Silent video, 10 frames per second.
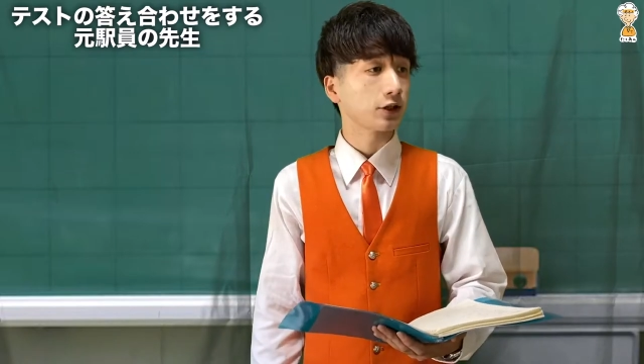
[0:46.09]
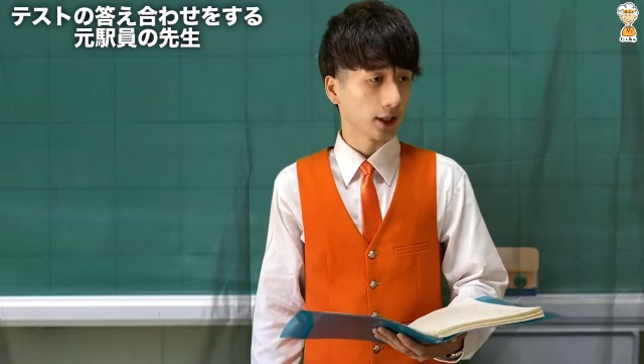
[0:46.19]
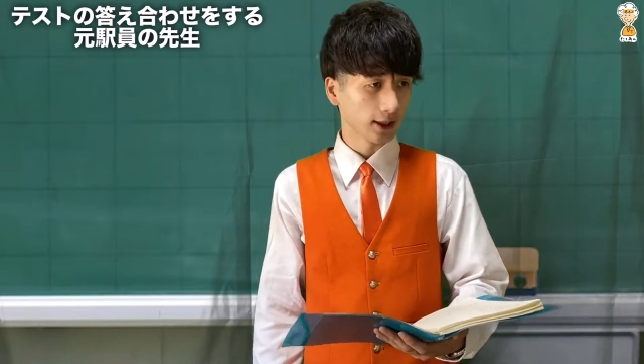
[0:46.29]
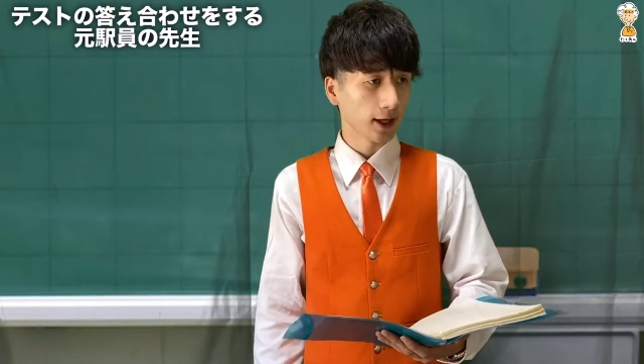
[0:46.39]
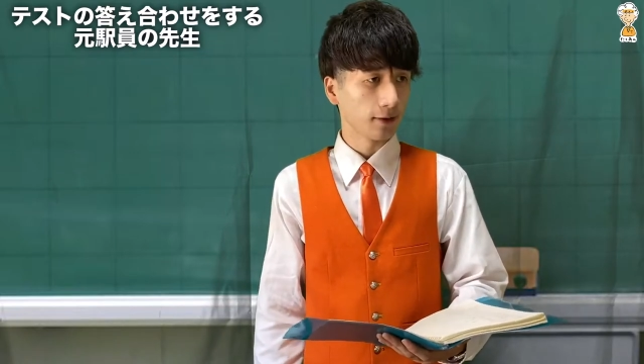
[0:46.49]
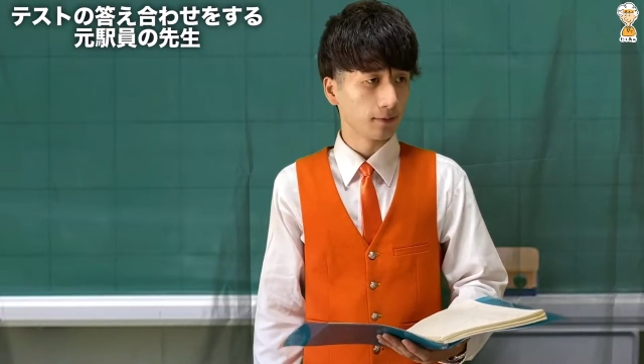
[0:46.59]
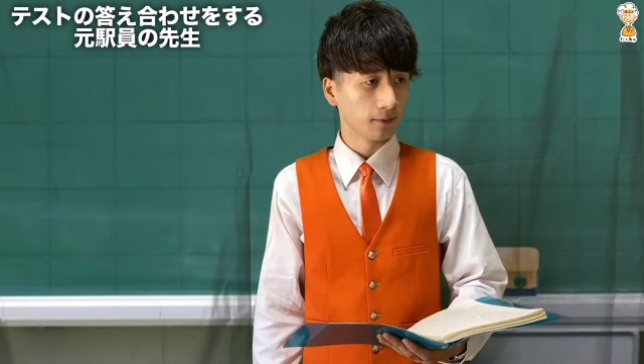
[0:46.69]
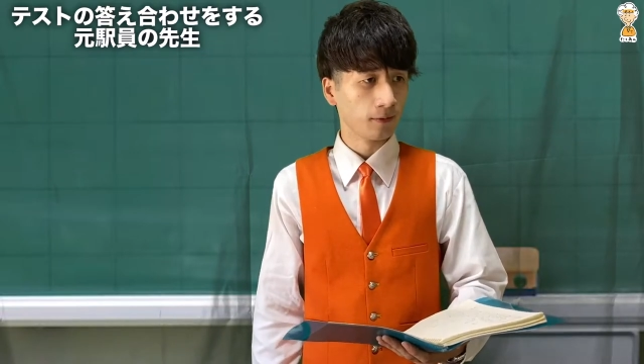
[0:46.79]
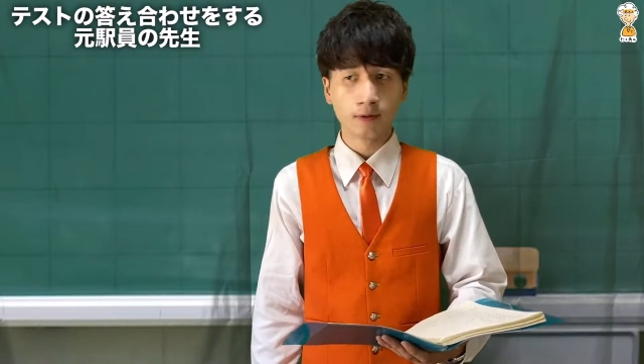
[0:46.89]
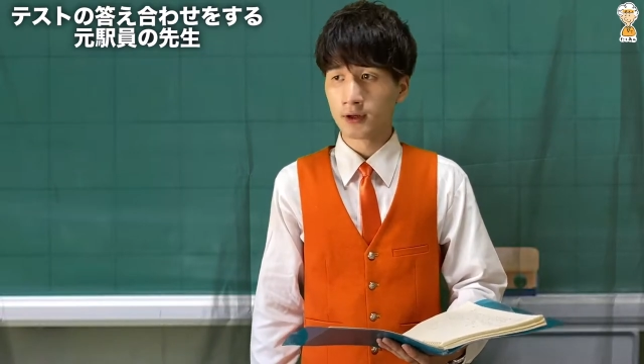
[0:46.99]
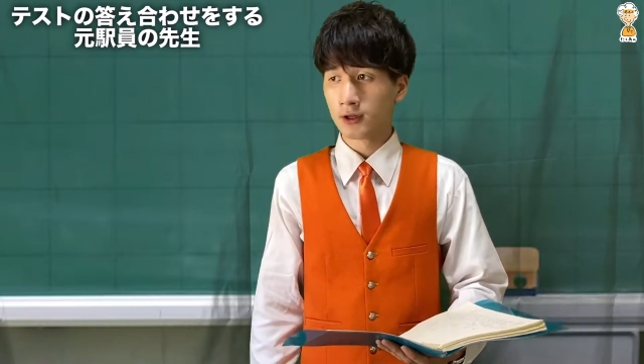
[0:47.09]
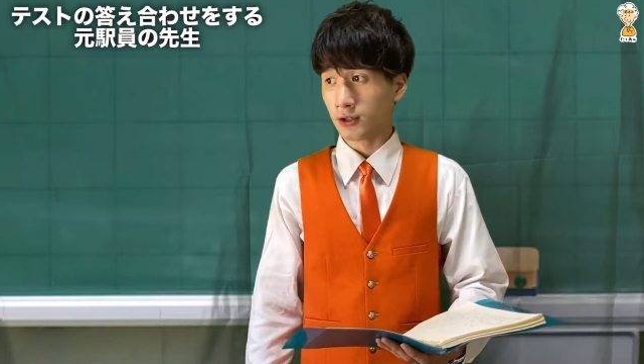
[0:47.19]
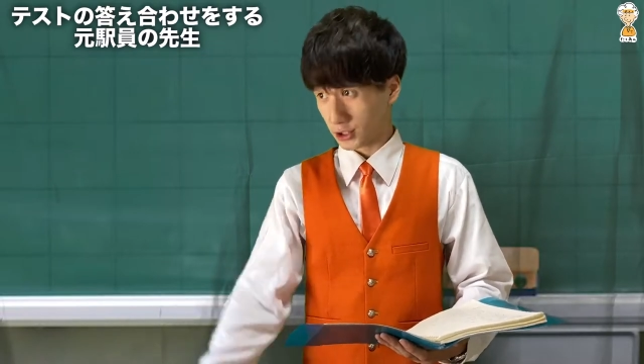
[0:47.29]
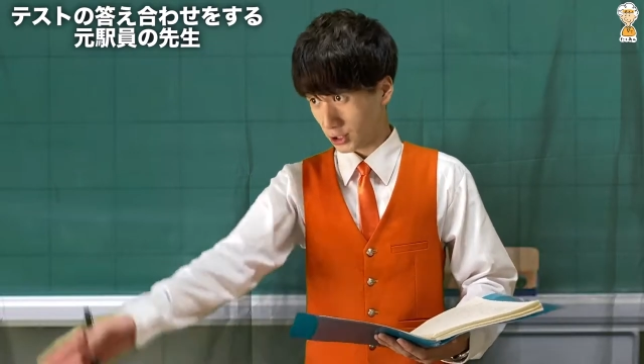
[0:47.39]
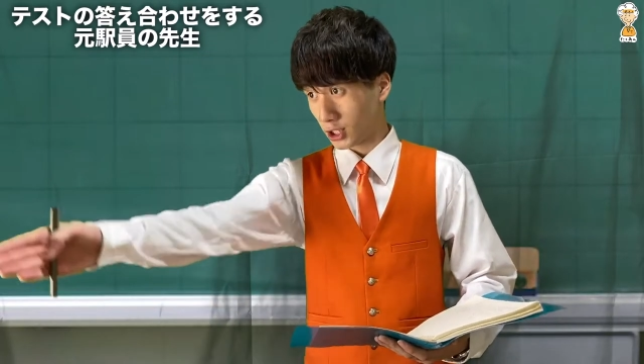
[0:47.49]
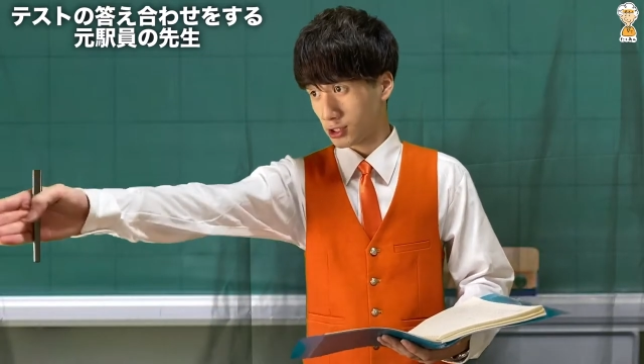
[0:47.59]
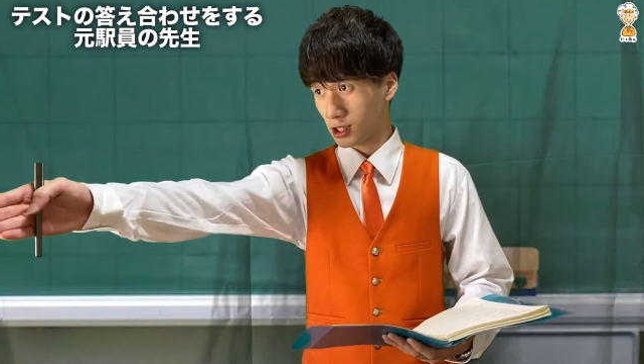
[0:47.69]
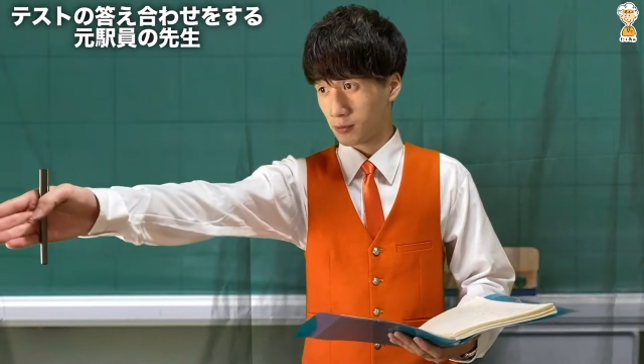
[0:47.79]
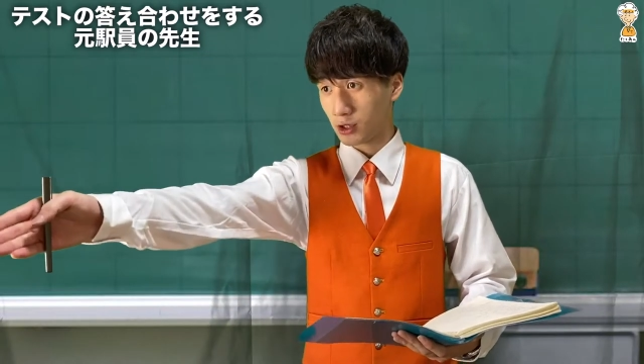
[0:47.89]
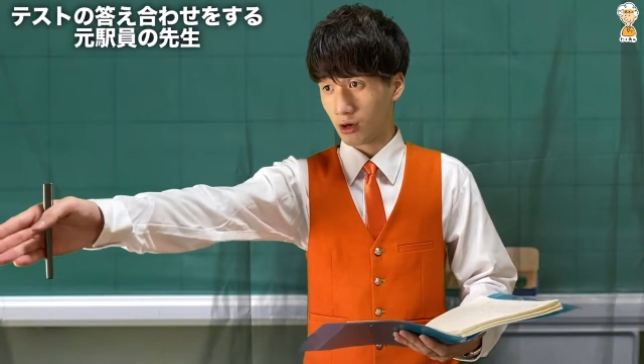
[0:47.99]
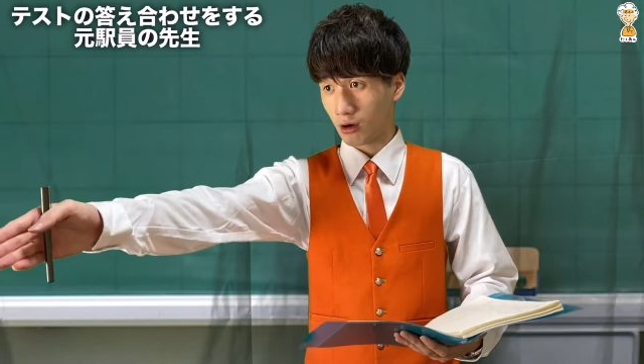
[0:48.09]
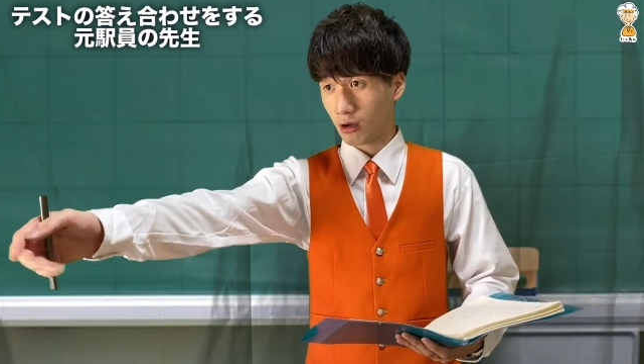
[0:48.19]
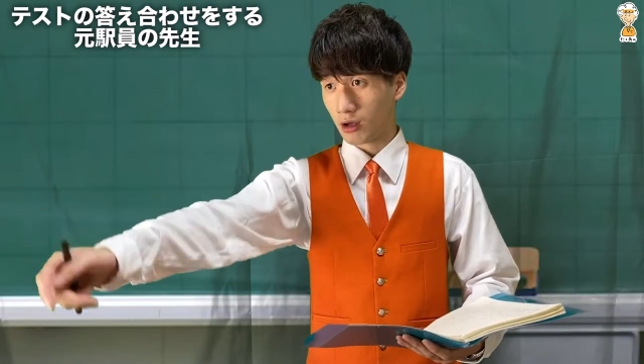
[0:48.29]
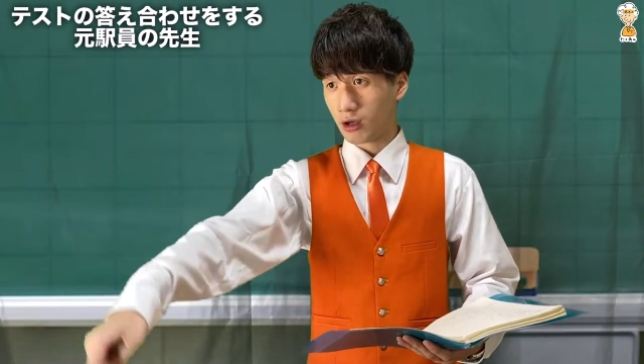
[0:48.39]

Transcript: てください、うん、新幹線でもいいよ